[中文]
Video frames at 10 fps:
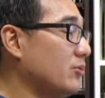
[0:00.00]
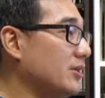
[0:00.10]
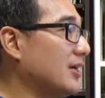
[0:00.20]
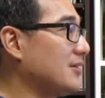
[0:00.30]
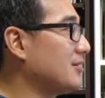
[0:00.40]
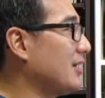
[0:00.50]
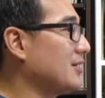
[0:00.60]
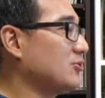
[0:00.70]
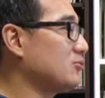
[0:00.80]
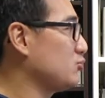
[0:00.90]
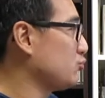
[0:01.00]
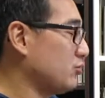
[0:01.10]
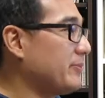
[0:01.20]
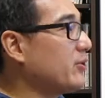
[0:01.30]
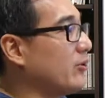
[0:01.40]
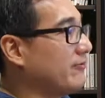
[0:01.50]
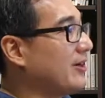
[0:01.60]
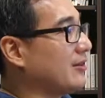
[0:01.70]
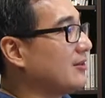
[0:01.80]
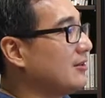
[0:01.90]
对，大订单，他说随便我
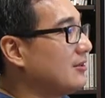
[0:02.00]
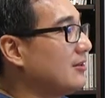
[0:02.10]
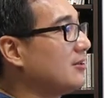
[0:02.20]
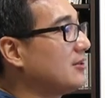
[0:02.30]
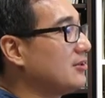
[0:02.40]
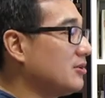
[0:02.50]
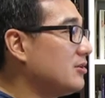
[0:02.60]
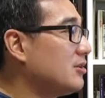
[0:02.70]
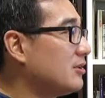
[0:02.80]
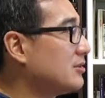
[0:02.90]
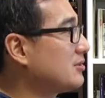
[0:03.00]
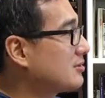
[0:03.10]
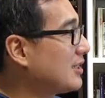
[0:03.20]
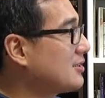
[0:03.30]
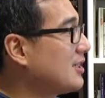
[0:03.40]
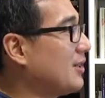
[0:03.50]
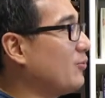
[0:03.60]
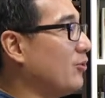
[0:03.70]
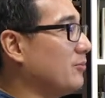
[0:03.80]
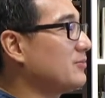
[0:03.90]
放。当下
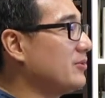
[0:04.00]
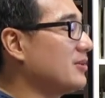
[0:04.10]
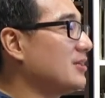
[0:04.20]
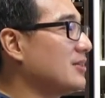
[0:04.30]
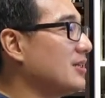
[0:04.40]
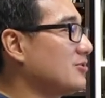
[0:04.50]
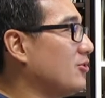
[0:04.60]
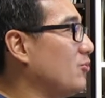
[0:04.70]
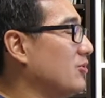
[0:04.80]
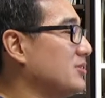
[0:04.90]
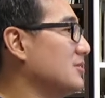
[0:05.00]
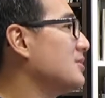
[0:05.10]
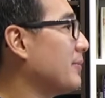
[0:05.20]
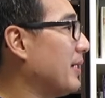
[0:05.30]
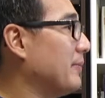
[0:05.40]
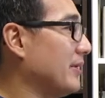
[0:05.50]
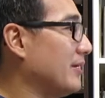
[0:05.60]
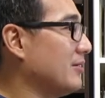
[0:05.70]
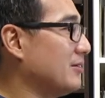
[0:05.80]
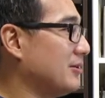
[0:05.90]
我因为那时候我只是在旁边，
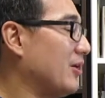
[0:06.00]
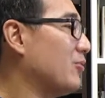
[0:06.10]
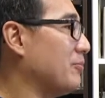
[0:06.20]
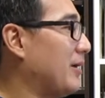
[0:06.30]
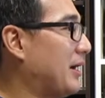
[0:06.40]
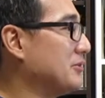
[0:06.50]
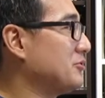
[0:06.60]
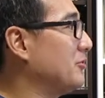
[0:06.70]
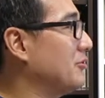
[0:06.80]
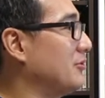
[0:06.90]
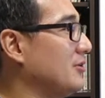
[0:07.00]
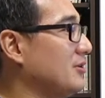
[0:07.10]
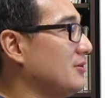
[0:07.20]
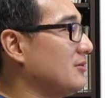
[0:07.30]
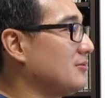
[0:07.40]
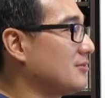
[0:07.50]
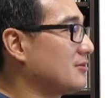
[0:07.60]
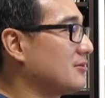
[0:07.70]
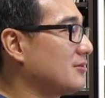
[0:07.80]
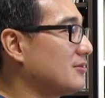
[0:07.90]
嗯、然后我爸就那时候你更
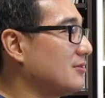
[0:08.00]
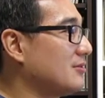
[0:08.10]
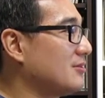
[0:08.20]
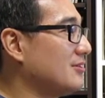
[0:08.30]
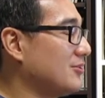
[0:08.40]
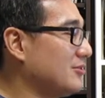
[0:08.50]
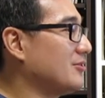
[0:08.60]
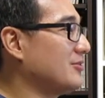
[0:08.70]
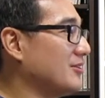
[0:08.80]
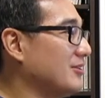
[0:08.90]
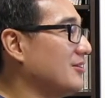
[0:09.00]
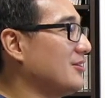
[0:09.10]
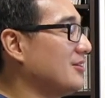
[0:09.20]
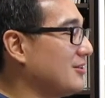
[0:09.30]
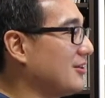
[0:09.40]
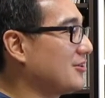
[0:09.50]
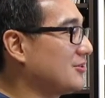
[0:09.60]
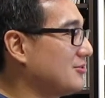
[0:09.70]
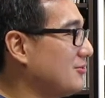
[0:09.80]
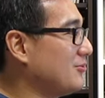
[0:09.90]
年轻哎。对对对，然后那
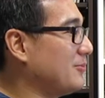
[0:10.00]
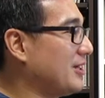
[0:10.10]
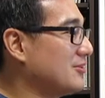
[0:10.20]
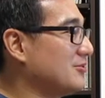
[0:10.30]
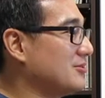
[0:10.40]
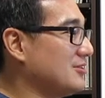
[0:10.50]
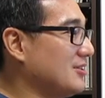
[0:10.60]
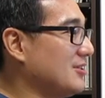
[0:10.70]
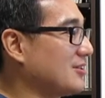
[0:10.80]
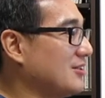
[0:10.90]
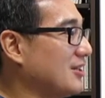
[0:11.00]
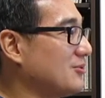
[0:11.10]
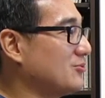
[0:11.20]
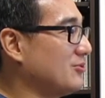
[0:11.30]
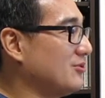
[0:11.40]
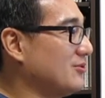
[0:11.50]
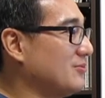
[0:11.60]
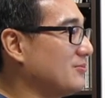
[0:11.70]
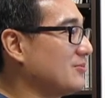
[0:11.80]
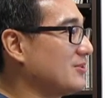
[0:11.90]
时候我爸就直接跟他说，
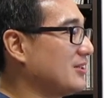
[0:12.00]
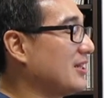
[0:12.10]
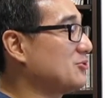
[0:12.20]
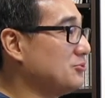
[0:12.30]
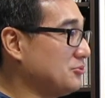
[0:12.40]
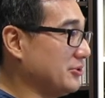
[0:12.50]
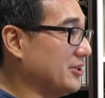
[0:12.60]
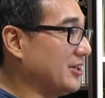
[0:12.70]
跟他拒绝了